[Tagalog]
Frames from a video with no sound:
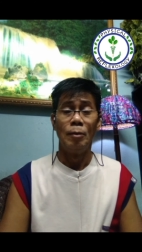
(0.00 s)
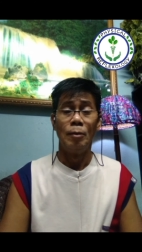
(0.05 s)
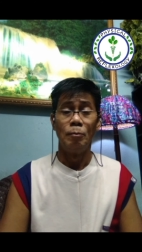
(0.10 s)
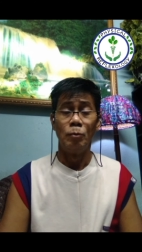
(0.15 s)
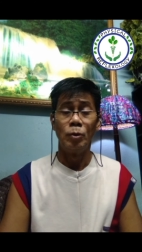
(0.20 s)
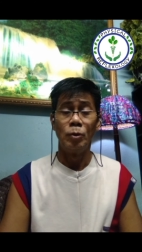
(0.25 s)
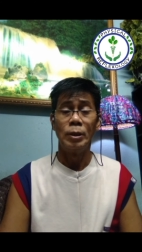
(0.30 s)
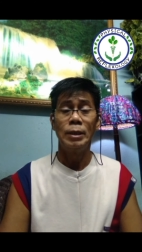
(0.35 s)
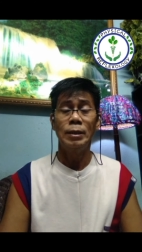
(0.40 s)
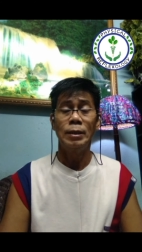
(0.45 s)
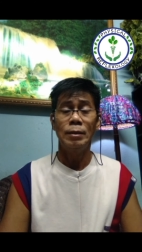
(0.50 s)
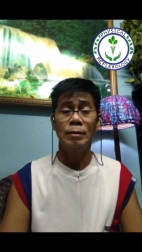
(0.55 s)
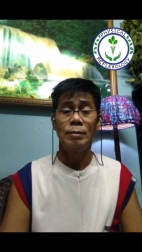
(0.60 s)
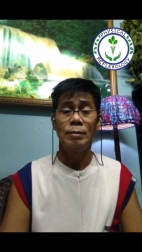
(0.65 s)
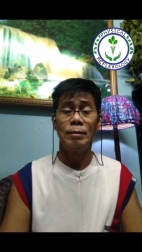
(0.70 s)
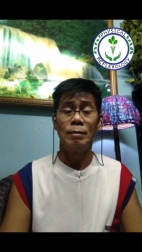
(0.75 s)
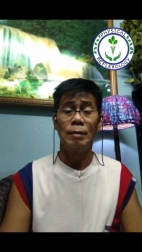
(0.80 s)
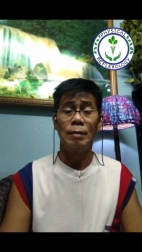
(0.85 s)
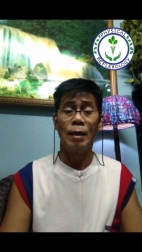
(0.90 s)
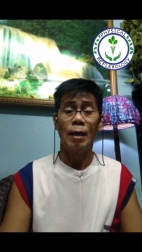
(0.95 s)
Muli,
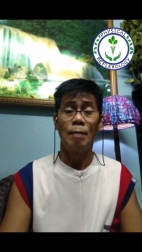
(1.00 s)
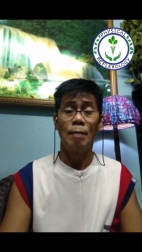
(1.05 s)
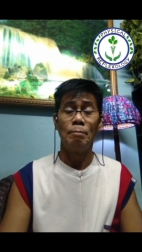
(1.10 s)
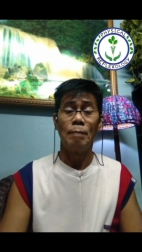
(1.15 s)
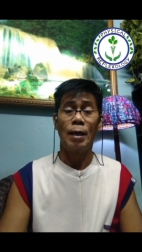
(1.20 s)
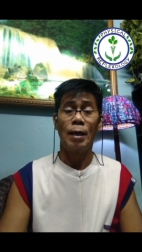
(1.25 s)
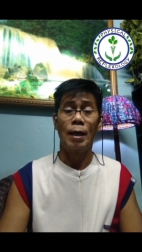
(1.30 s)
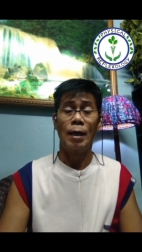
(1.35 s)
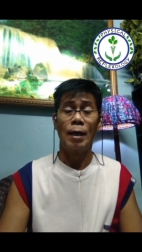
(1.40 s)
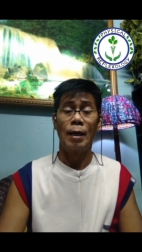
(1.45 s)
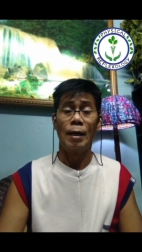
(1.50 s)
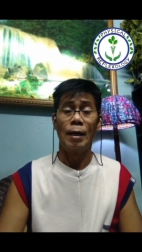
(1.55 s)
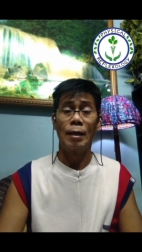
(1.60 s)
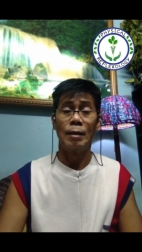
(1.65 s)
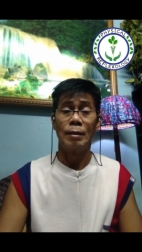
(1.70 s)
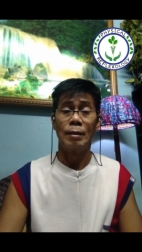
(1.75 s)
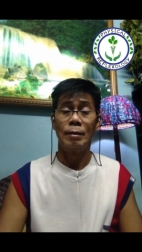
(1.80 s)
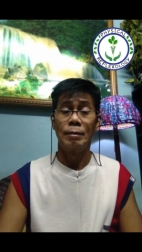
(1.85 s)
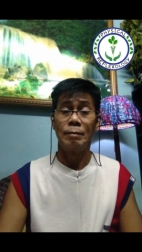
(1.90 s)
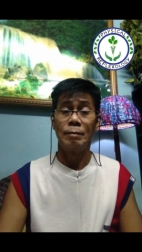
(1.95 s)

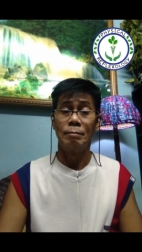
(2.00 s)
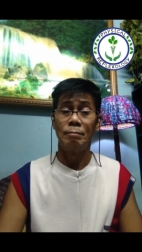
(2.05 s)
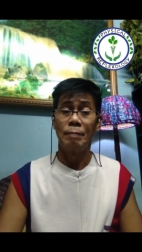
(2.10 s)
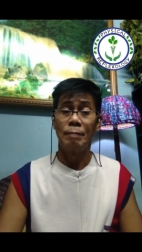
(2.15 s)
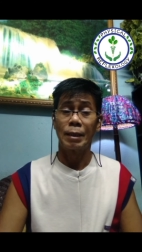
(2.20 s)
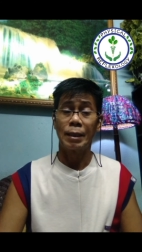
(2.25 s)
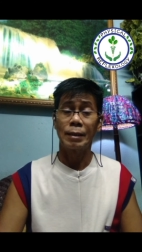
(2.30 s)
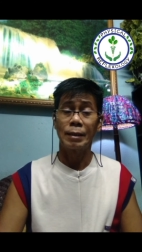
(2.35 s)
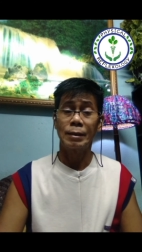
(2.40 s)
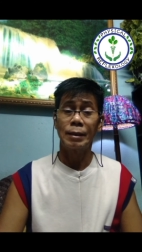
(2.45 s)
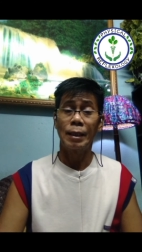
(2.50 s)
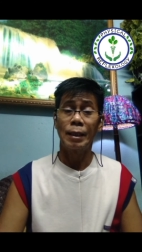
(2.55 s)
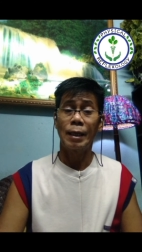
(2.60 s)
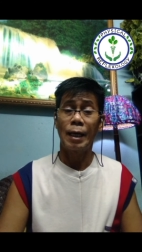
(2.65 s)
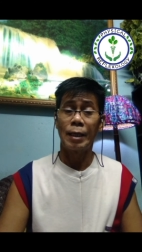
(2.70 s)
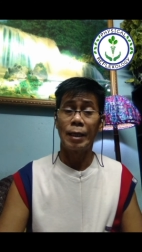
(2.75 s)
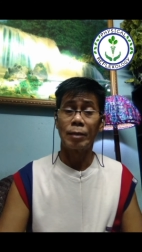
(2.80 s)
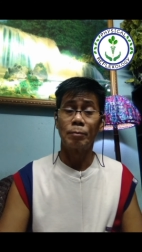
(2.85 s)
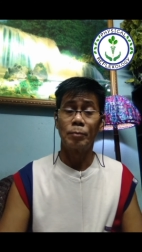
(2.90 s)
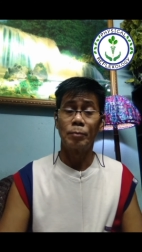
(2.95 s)
uh, magandang
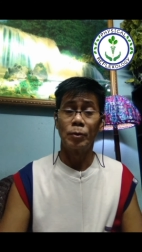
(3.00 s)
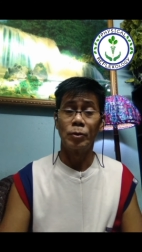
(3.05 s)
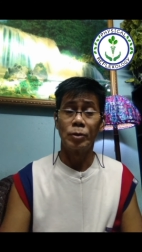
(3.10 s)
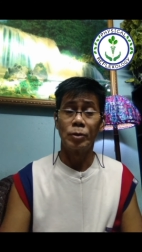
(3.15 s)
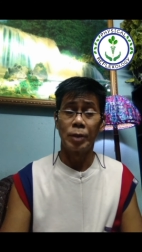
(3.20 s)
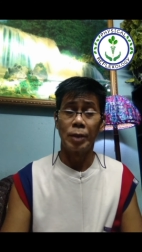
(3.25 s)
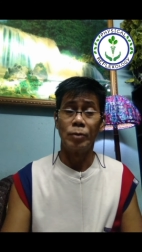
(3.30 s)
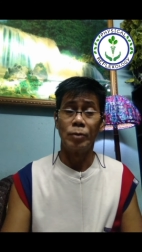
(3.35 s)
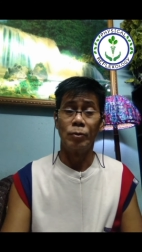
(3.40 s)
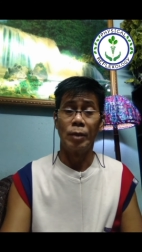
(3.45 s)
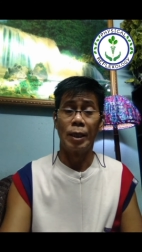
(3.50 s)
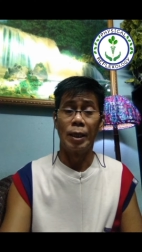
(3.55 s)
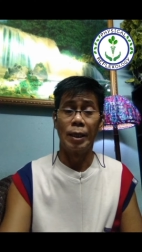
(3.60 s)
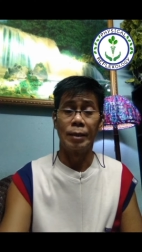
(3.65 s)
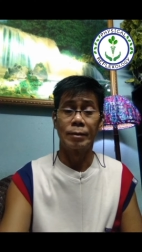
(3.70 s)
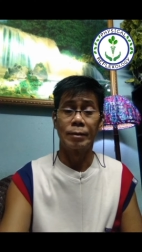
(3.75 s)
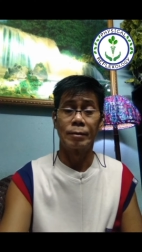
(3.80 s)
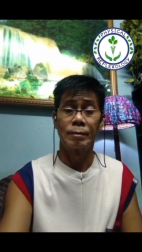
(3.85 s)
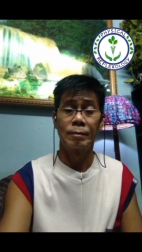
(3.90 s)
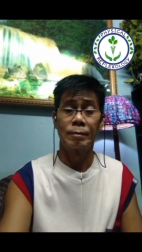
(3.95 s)
araw po sa inyong
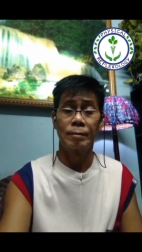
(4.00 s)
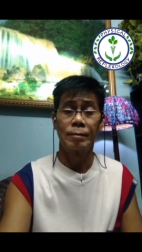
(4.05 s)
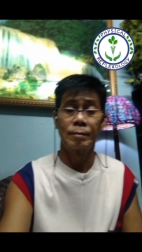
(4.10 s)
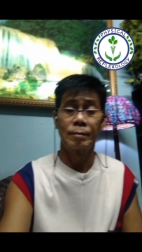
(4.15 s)
lahat.